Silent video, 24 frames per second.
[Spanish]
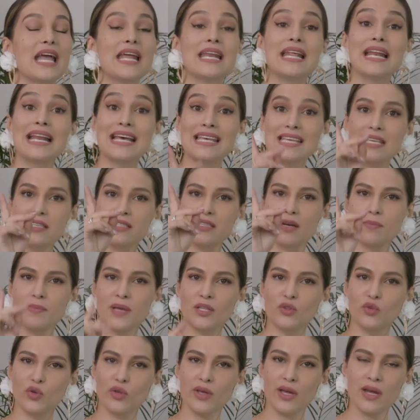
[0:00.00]
en el
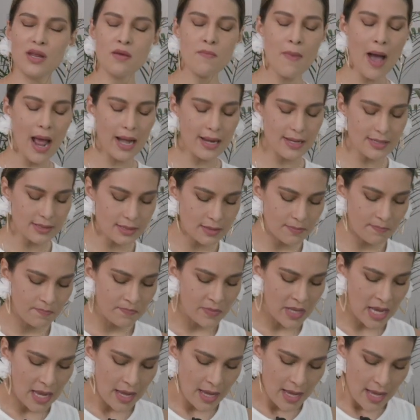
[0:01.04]
adiestramiento de animales
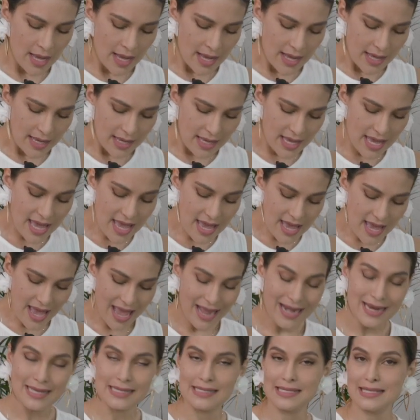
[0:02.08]
y
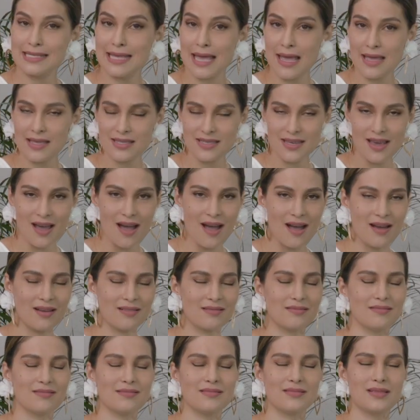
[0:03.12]
él enseña
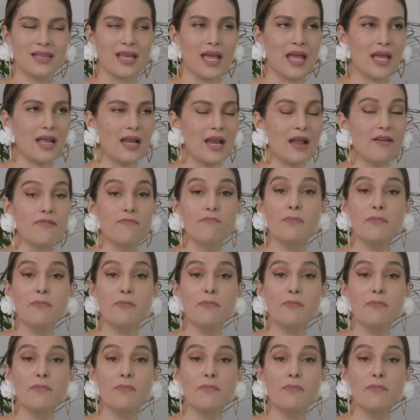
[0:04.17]
que la